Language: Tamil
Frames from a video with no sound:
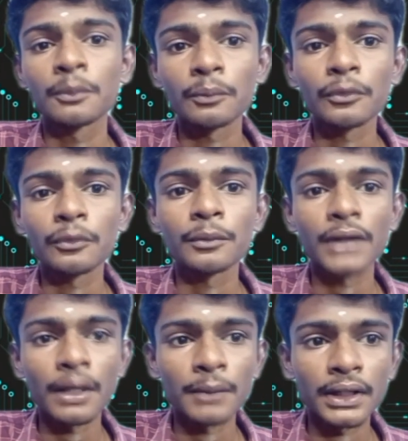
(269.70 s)
முன்பு
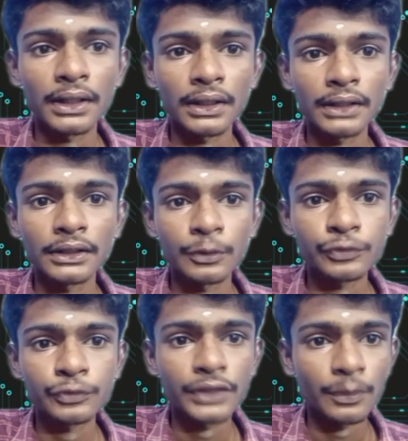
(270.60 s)
நாம் அந்த
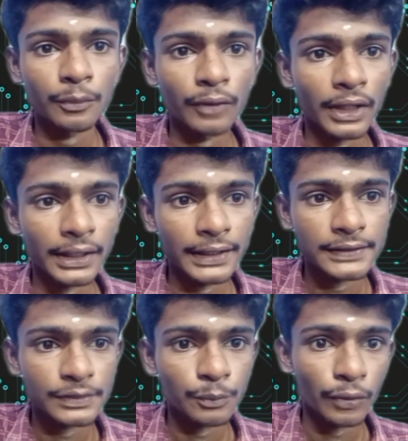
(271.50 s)
நியூஸில் ரிப்போர்ட் ஆன
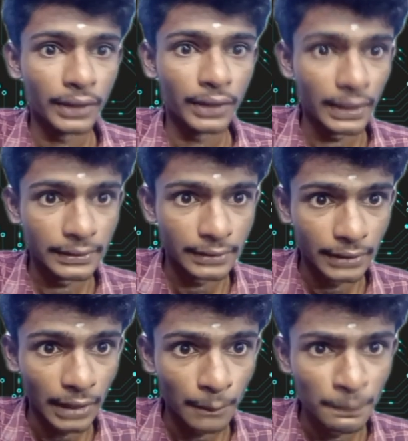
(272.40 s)
கேசஸ் போல்
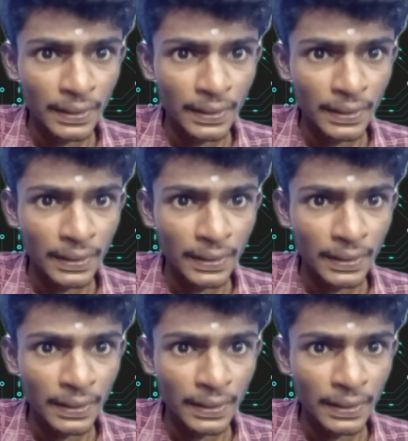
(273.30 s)
நடந்திருக்கலாம்